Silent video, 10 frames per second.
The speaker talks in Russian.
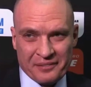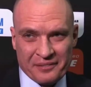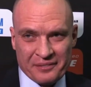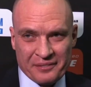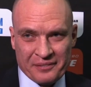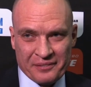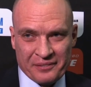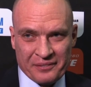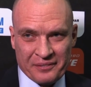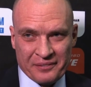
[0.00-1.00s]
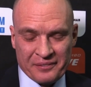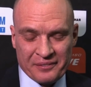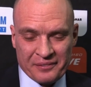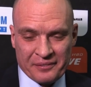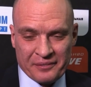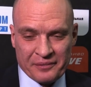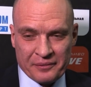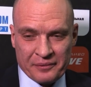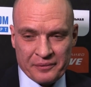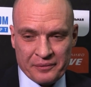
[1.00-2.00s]
Ментальный состав. 9
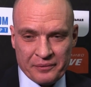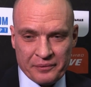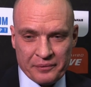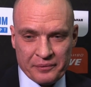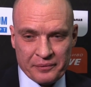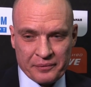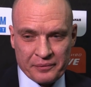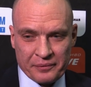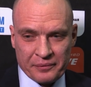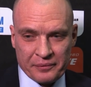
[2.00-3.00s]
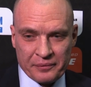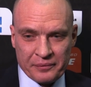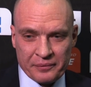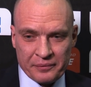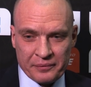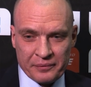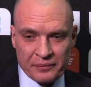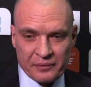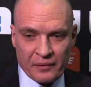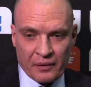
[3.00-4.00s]
игроков из «Алмаза» и «Молота» при камне, С чем это
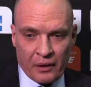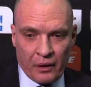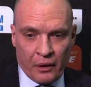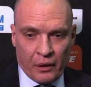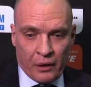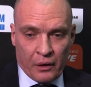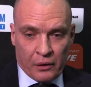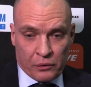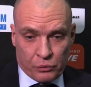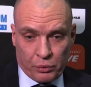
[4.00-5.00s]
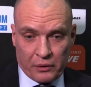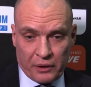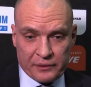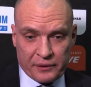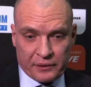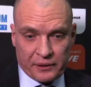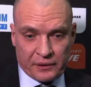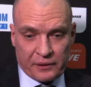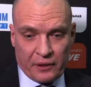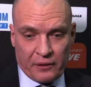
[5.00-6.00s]
связано? Ну, ротация
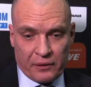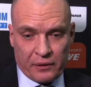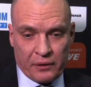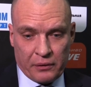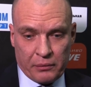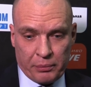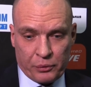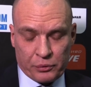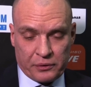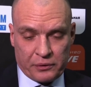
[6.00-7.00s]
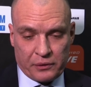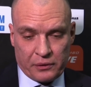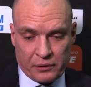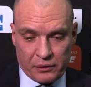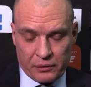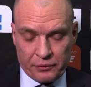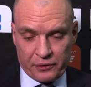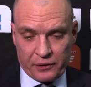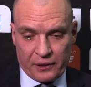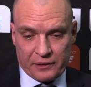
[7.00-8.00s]
состава плюс
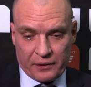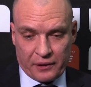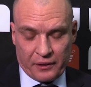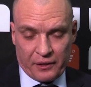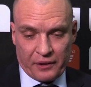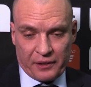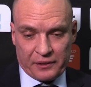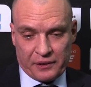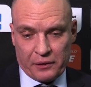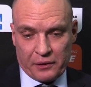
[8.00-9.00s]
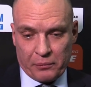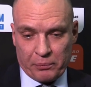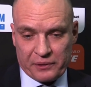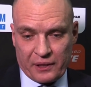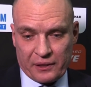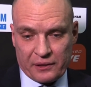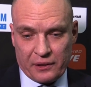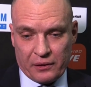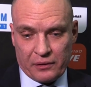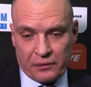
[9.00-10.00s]
э, Федерация хоккея России нам
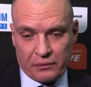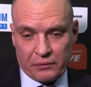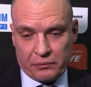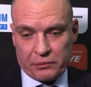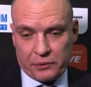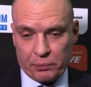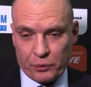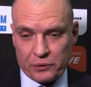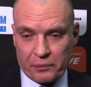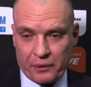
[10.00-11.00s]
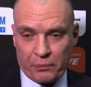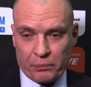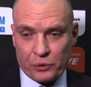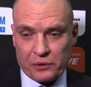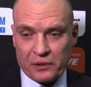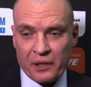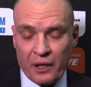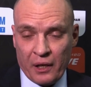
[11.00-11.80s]
подсказала способ, как можно